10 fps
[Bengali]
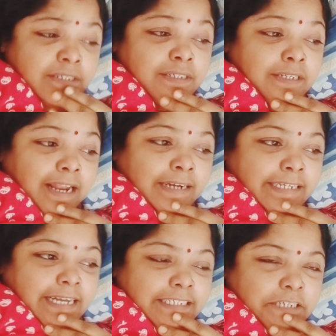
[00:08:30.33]
বললাম
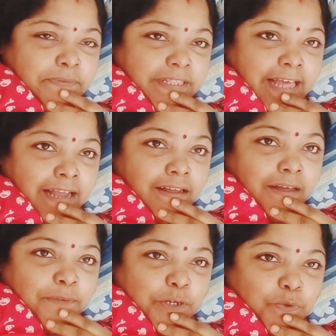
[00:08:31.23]
ঠিক আছে টিভি দেখ
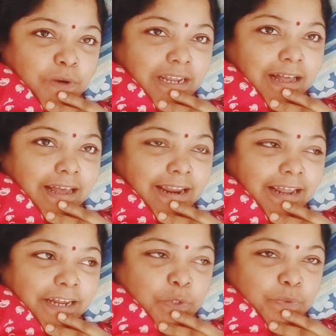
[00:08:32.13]
আমি একটুখানি গা
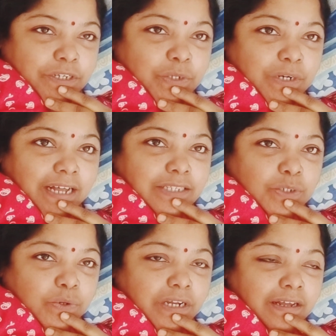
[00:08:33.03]
এলাই একটু ভিডিওর কাজ
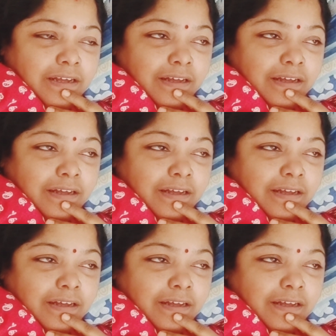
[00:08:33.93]
করি